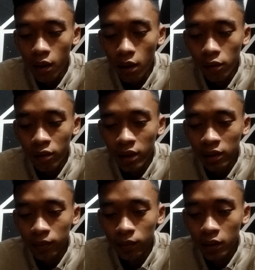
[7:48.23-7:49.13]

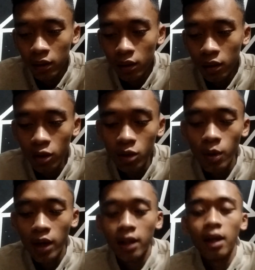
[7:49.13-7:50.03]
Aguna terus
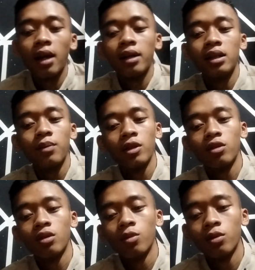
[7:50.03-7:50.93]
bergantian lagi di
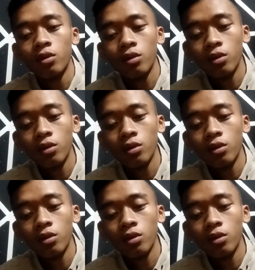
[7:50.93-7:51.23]
menit 72